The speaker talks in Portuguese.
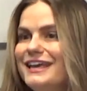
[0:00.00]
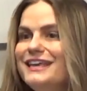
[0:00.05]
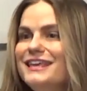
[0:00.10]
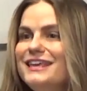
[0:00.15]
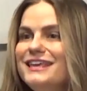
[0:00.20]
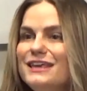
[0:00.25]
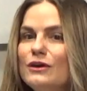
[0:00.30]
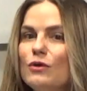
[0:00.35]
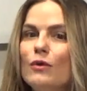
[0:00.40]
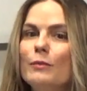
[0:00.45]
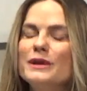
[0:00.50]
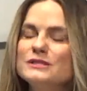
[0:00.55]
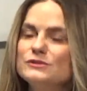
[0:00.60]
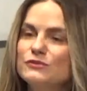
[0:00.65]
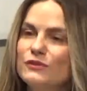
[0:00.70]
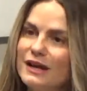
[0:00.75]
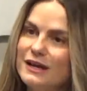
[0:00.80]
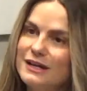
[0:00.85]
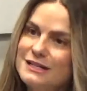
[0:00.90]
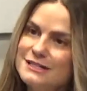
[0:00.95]
É. e começa a
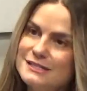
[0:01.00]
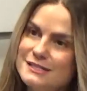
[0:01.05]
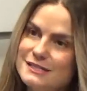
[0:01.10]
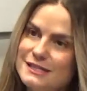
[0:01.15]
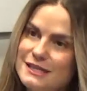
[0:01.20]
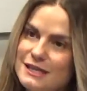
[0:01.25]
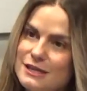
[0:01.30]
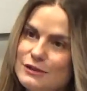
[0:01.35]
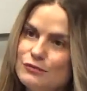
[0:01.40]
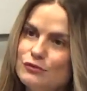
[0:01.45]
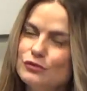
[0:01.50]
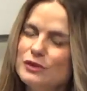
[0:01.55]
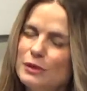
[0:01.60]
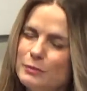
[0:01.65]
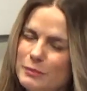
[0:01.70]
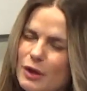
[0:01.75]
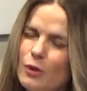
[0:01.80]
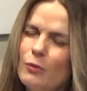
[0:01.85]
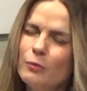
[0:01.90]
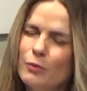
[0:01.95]
ficar uhum. agressivo.
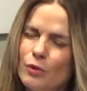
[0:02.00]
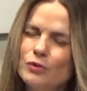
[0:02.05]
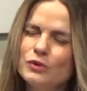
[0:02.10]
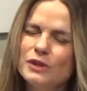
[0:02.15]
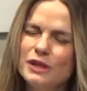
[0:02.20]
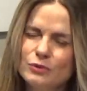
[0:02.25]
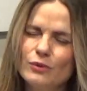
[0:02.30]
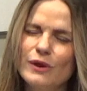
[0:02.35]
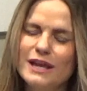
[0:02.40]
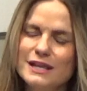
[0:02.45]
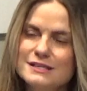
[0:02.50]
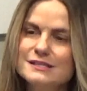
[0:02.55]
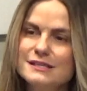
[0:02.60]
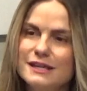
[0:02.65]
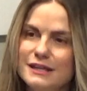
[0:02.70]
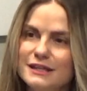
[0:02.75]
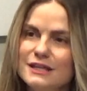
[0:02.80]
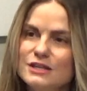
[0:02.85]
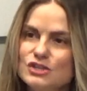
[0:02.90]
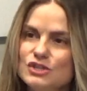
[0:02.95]
Também é um pouco da doença,
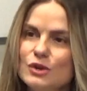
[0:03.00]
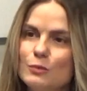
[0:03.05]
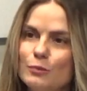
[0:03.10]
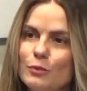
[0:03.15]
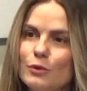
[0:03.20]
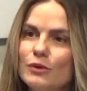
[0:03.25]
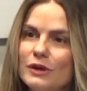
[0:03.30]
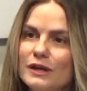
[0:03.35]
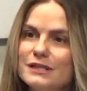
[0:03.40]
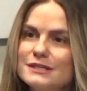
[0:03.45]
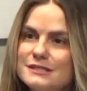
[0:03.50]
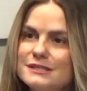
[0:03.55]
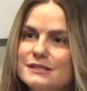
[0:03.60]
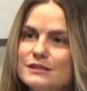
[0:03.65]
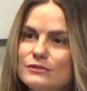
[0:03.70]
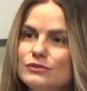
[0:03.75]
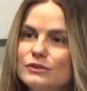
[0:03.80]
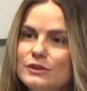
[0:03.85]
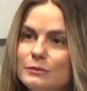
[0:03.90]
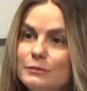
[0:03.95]
né? Deixar um pouco
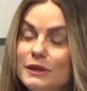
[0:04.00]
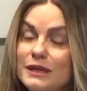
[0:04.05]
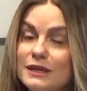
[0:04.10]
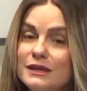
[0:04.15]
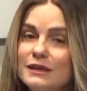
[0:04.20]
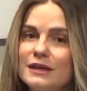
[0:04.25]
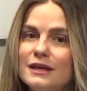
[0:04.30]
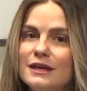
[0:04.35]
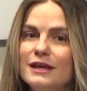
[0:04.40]
agressivo Sim. também.